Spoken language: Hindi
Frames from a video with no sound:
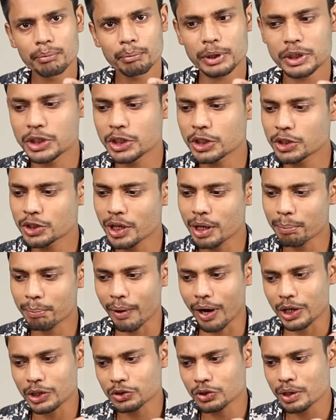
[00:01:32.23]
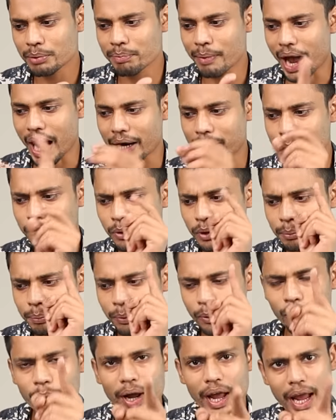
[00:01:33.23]
पच्चीस हज़ार पाँच सौ मैकबुक
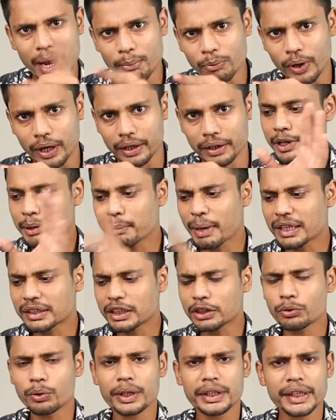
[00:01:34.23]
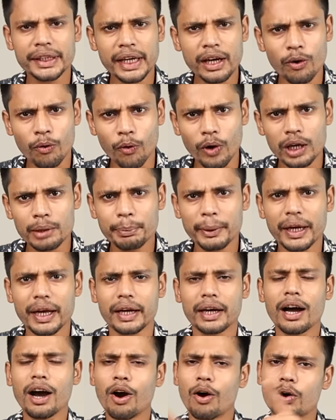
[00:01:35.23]
प्रो एम वन फिर मैं इसे थोड़ी देर के लिए होल्ड पे
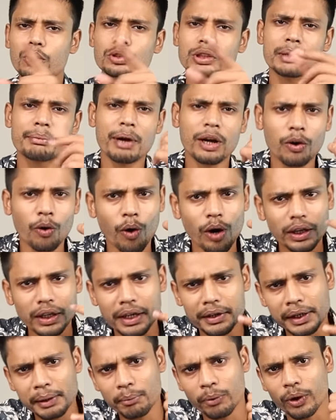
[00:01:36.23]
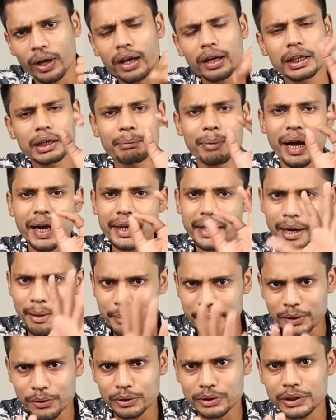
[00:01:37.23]
रखा और उसे मैं कॉल करके बोला कि भाई
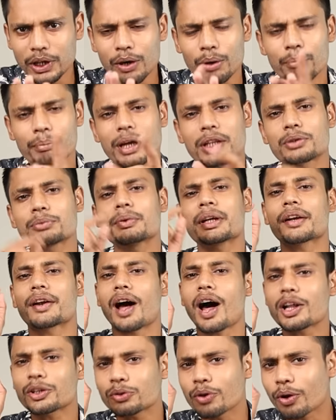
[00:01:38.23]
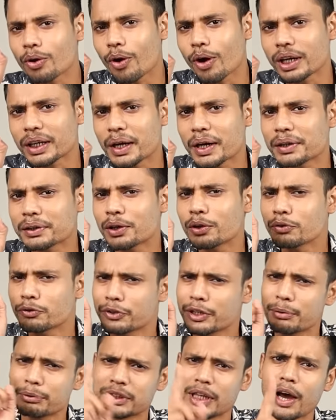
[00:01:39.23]
अभी रुक जाओ मैं तुम्हें रात को कॉल करता हूँ
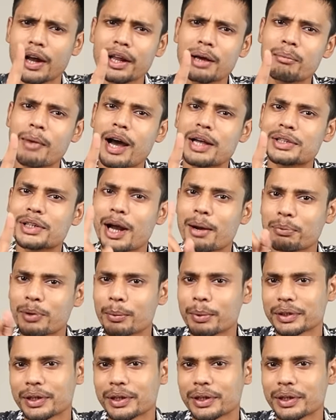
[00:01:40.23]
फिर सारा माजरा आपको